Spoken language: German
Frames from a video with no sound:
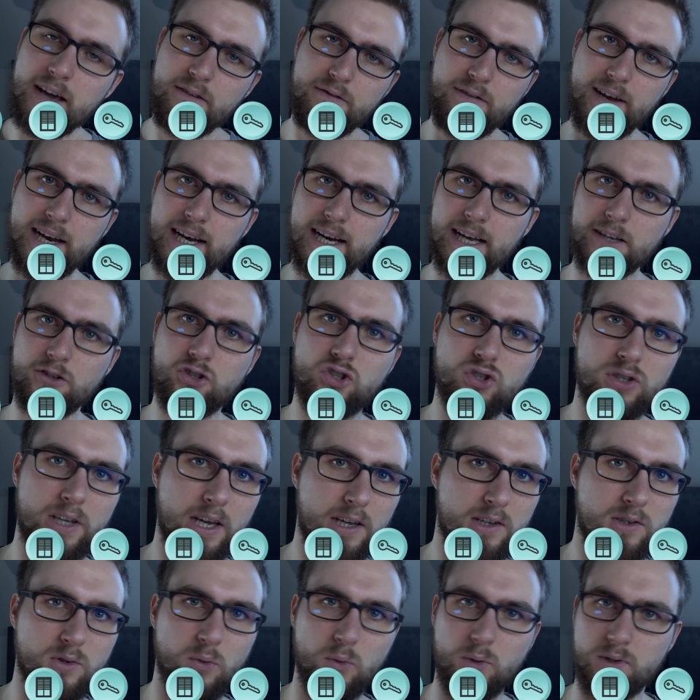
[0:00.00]

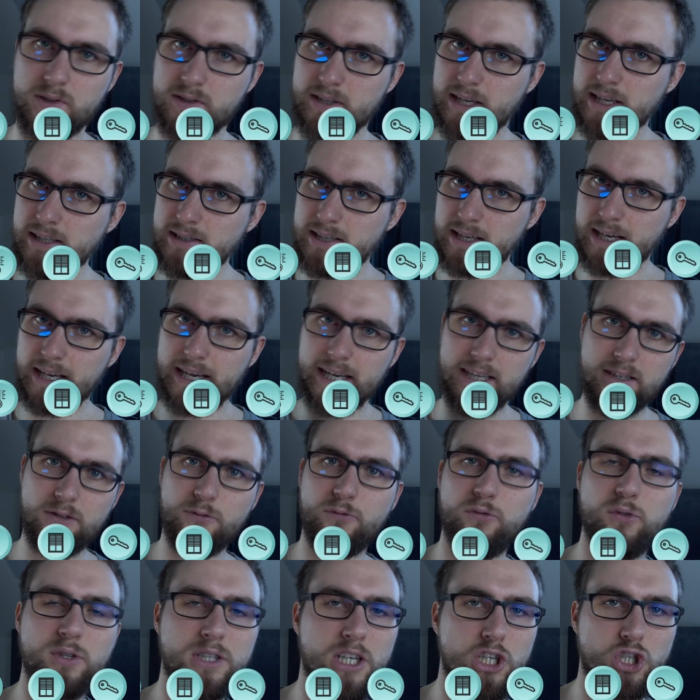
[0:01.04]
WLAN-Steckdosen, intelligente
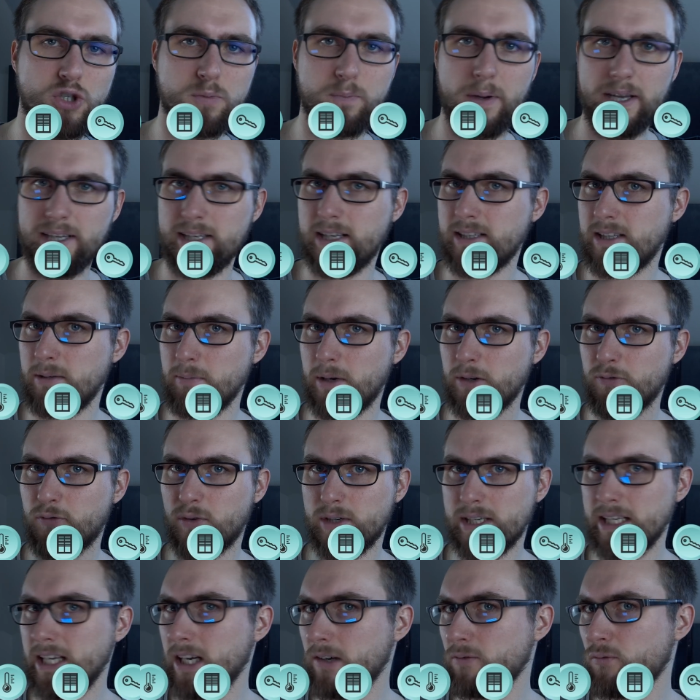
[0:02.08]
Futterspender, die man
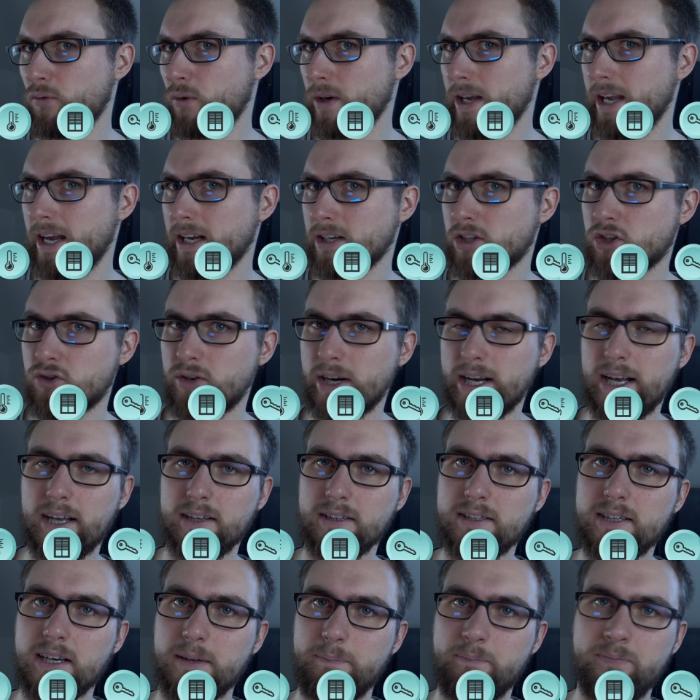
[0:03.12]
von irgendwoher
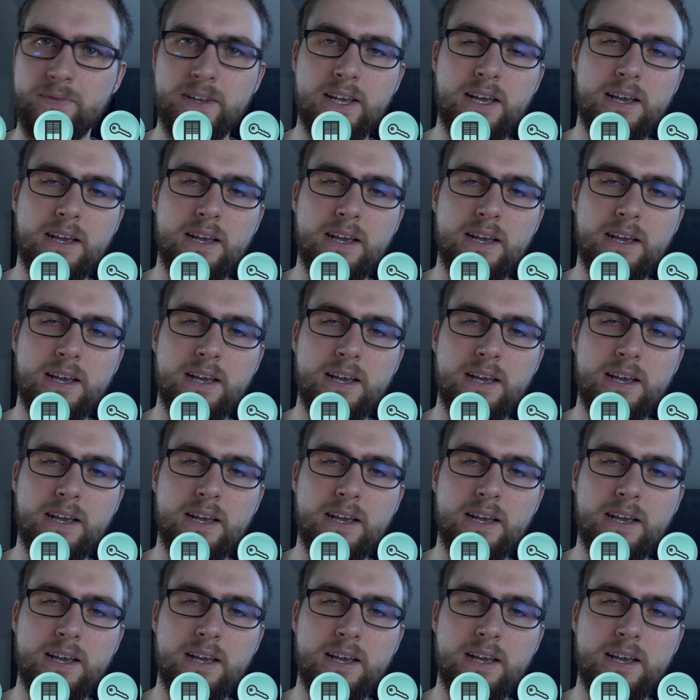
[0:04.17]
triggern kann,